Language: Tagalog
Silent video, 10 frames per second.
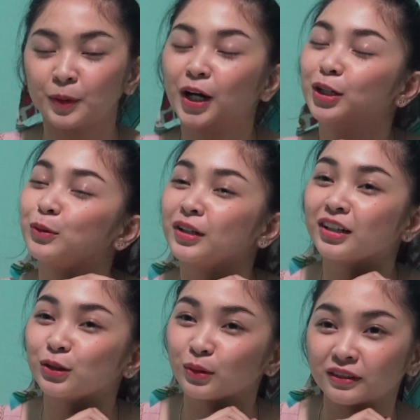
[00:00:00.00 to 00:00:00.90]
part 1
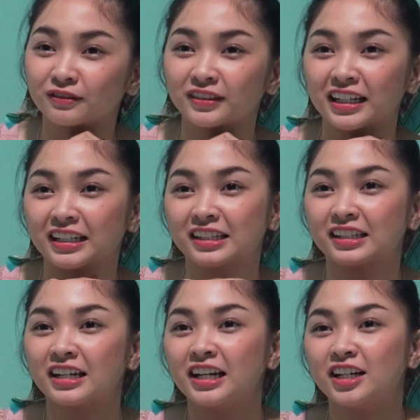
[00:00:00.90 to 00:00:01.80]
ng 12 Things,
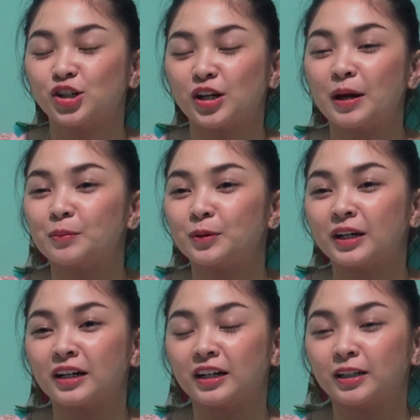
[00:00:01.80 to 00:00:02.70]

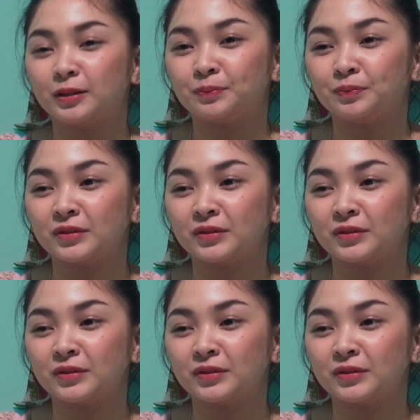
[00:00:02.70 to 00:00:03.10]
syempre, um,